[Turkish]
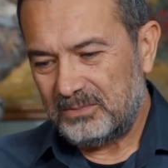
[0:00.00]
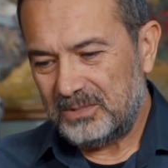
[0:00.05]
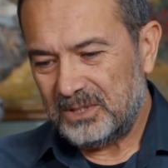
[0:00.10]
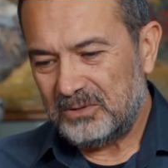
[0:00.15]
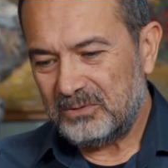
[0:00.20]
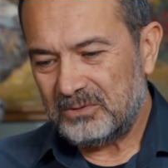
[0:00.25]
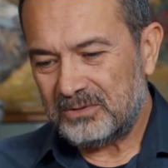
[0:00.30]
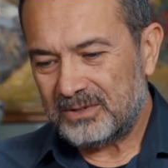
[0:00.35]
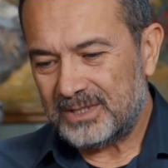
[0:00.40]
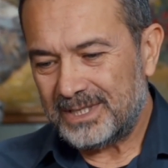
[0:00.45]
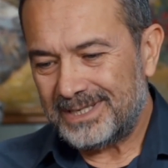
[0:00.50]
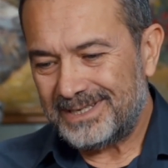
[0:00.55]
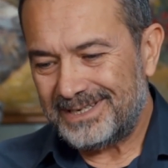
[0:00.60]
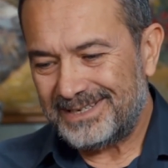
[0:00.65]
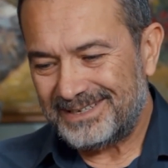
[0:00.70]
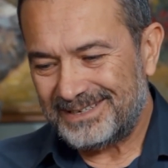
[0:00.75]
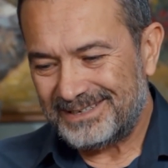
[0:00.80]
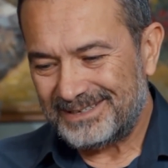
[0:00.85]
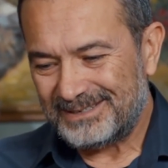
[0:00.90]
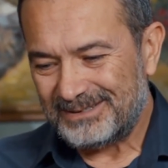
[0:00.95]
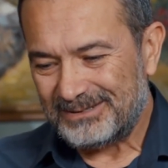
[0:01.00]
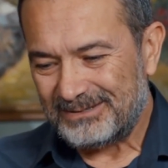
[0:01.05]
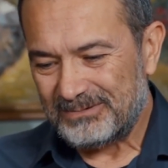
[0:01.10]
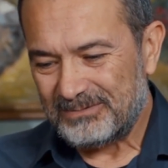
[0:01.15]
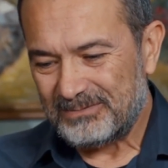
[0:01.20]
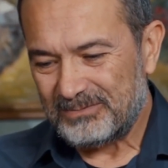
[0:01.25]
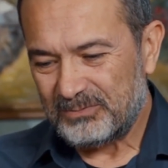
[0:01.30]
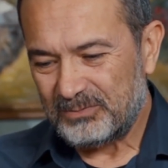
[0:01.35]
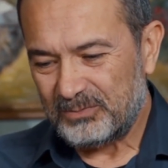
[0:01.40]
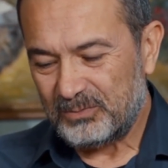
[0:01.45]
Bir günde
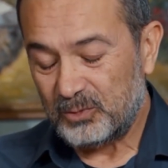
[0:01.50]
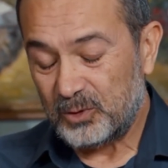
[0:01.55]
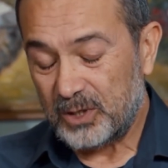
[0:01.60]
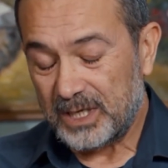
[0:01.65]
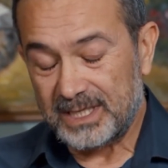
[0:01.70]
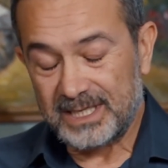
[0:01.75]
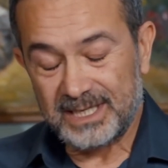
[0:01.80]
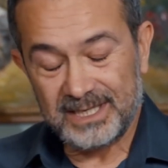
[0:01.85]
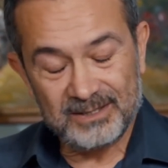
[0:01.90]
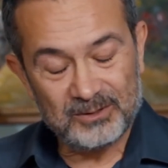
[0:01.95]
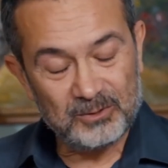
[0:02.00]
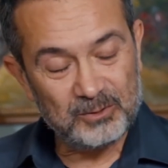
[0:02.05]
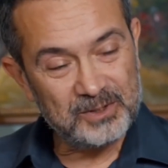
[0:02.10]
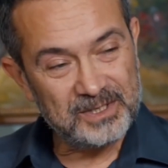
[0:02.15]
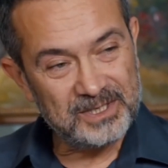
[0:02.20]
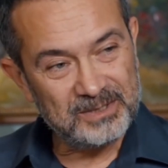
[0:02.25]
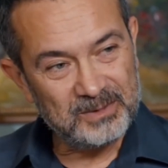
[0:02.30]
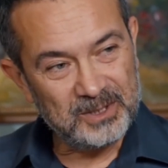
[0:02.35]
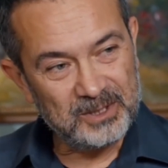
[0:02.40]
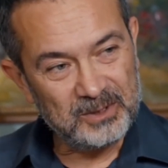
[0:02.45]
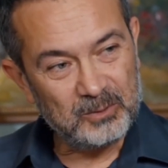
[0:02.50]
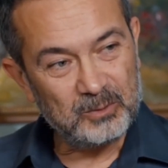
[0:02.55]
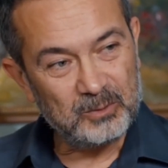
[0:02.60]
bu kadar da özlemek